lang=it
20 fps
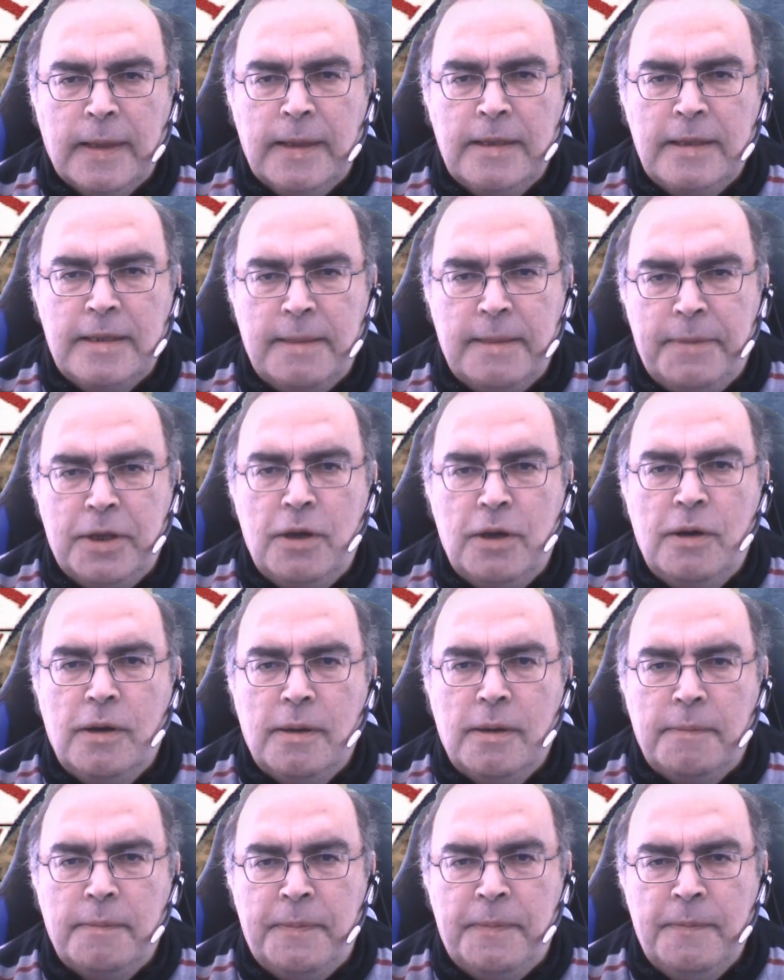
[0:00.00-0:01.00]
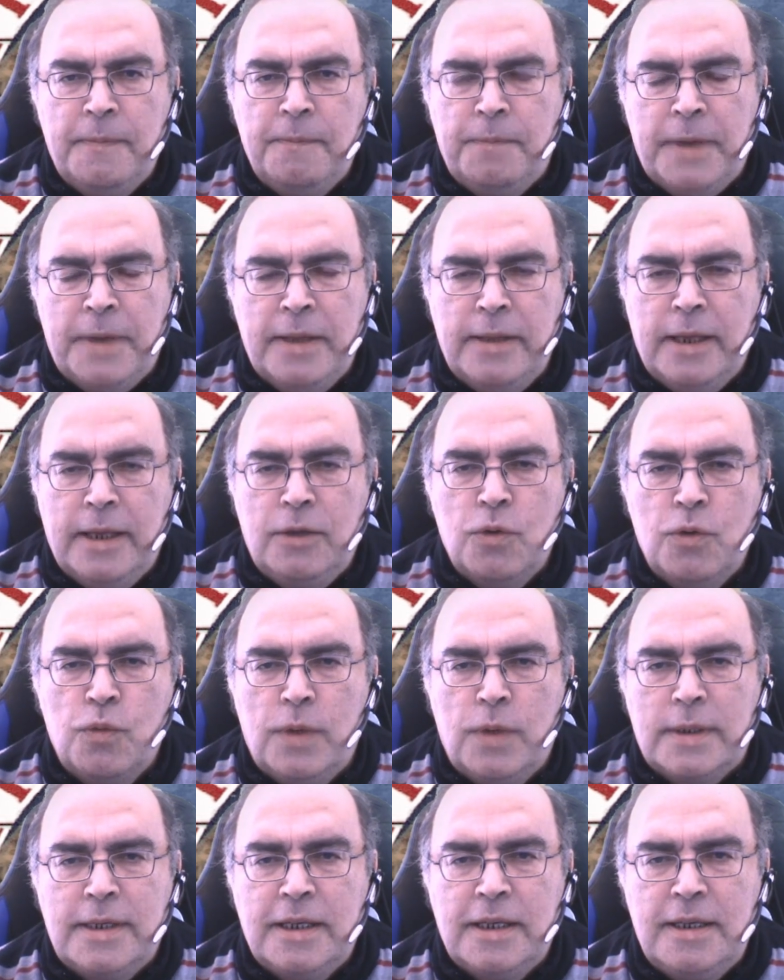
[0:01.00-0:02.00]
Se però prendete un
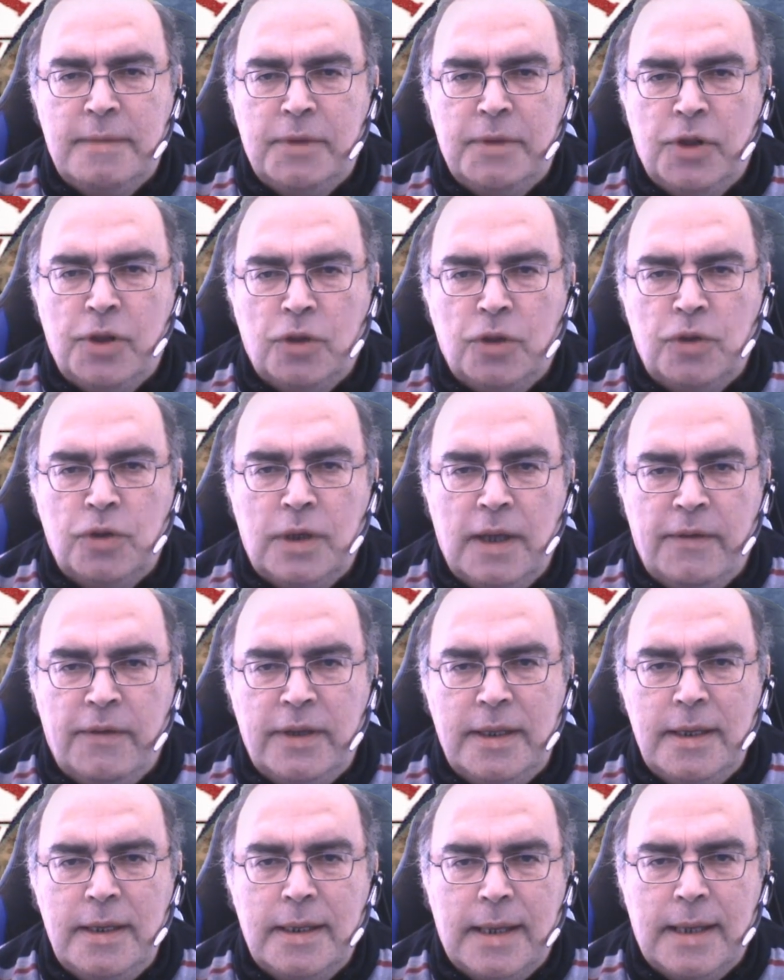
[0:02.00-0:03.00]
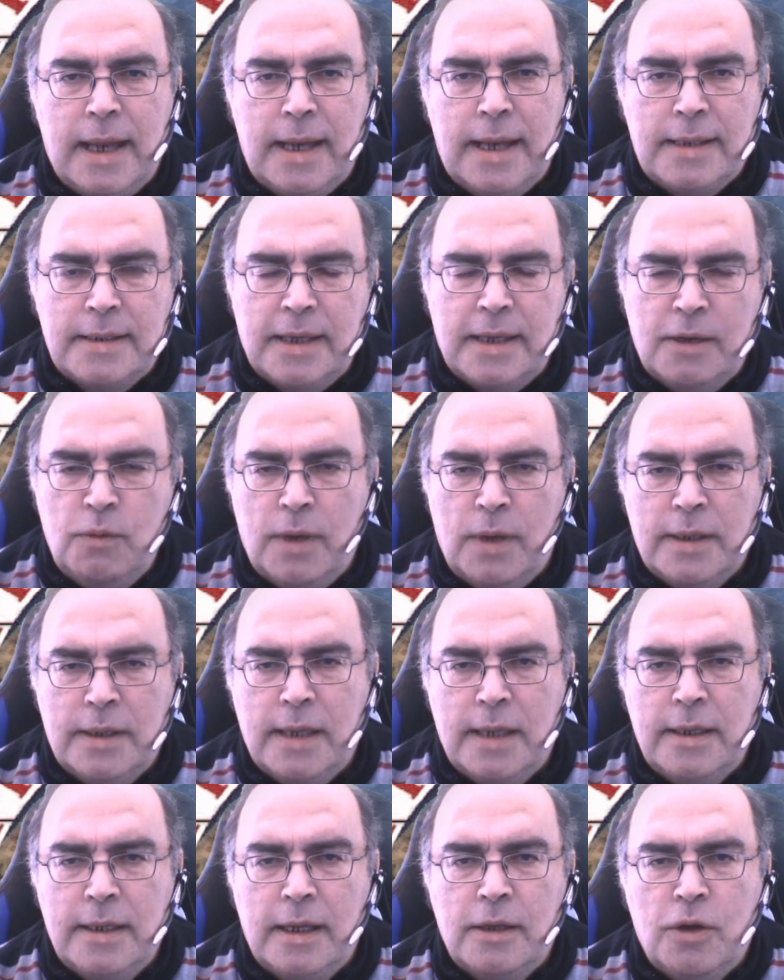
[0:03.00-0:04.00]
qualsiasi prodotto che avete in casa e
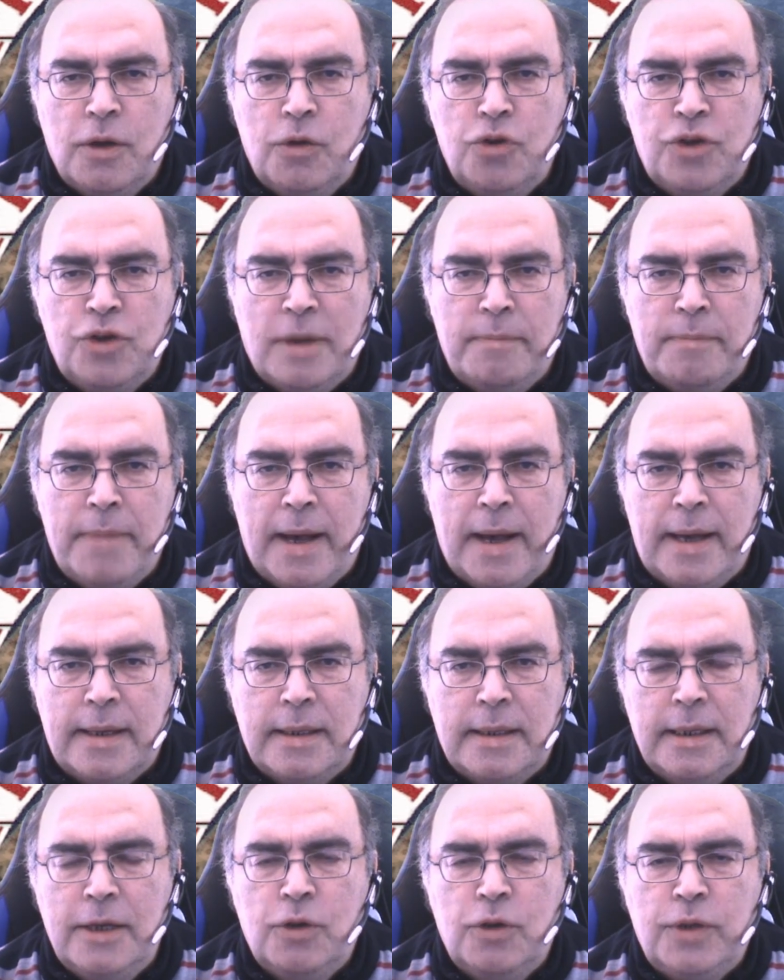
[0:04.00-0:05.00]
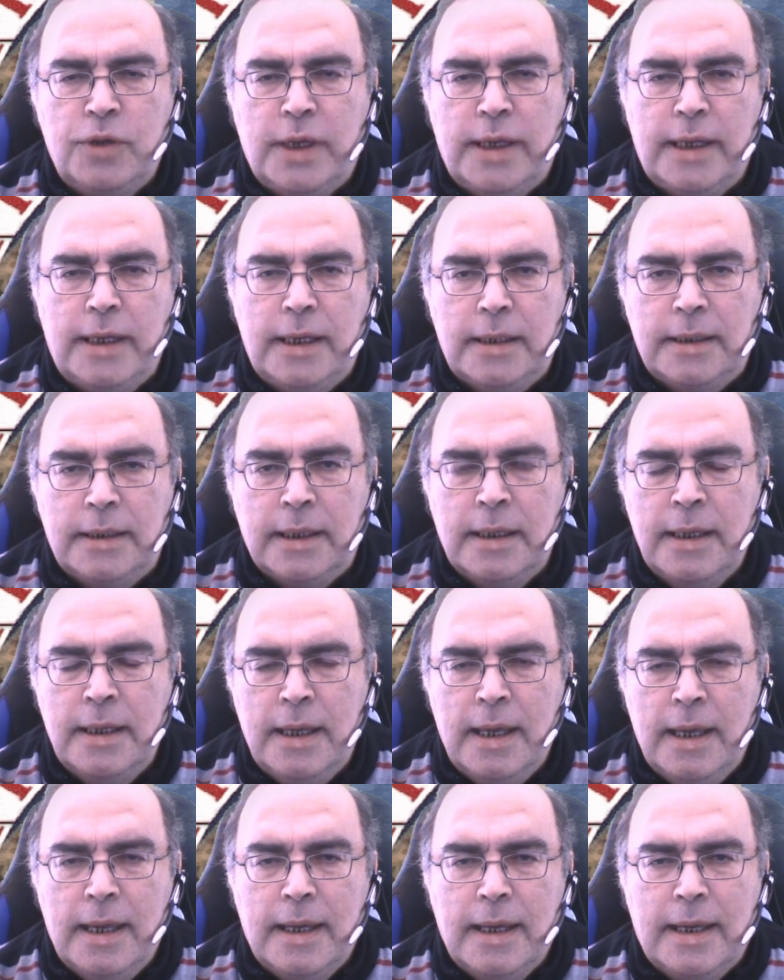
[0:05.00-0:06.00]
guardate il codice a barre, noterete
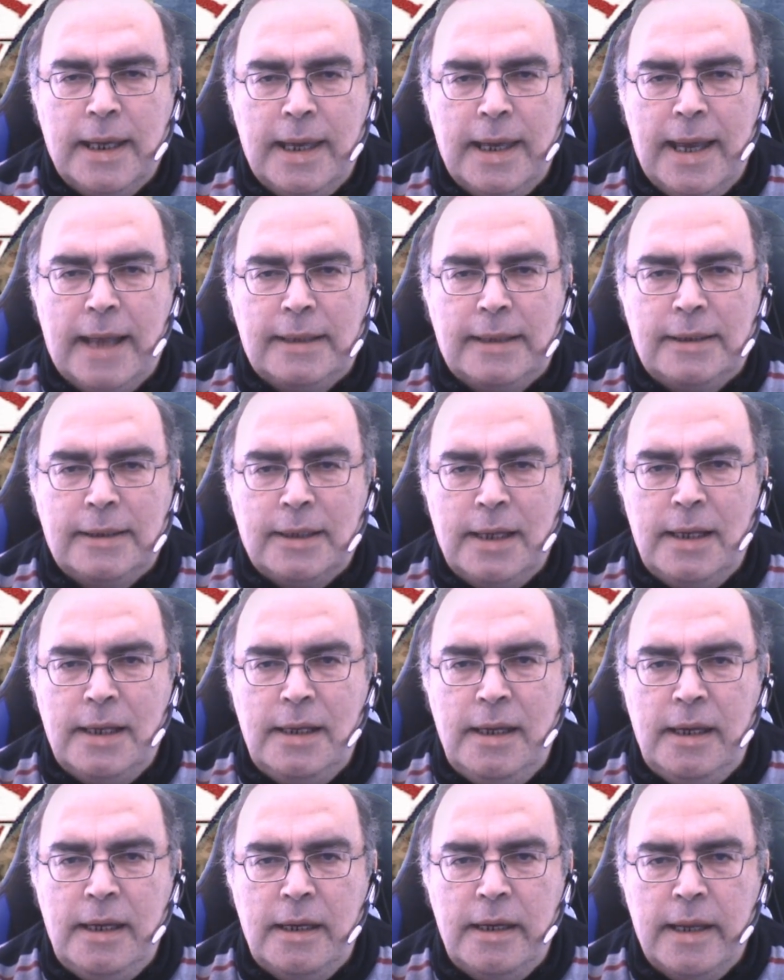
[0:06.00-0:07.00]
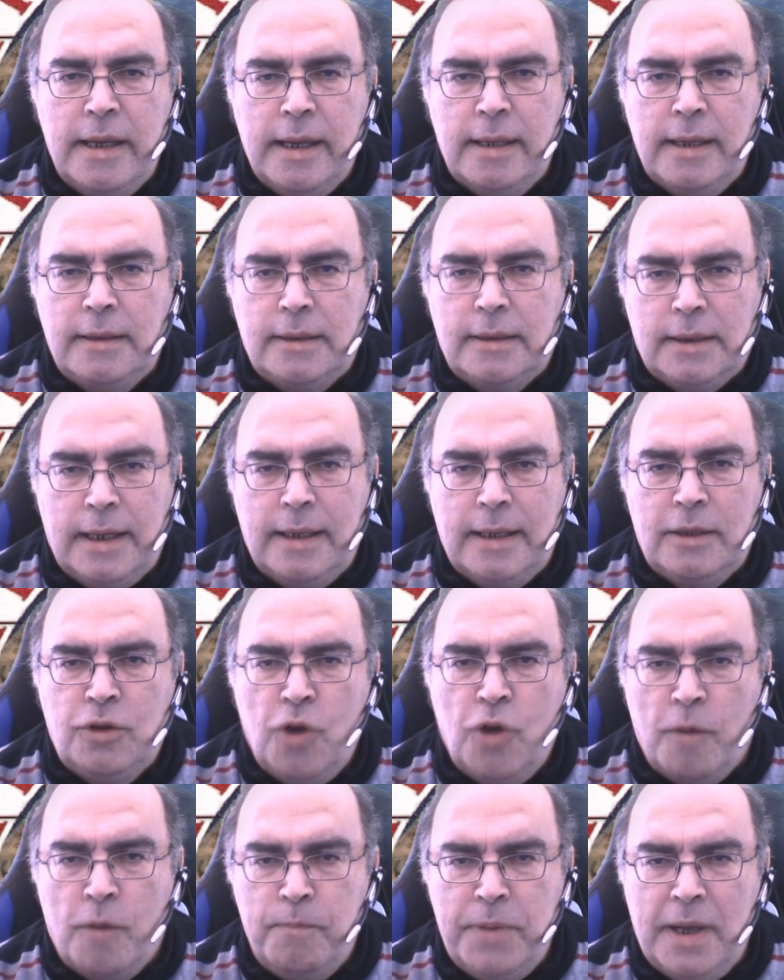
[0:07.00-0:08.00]
che ha tre linee, tre
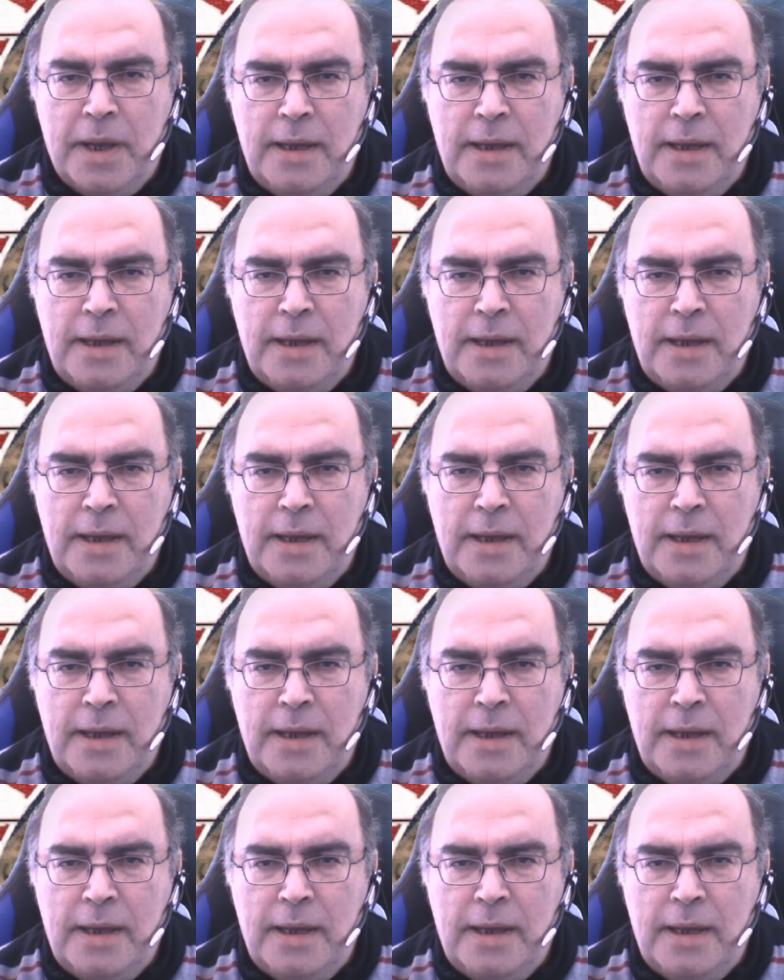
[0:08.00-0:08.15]
doppie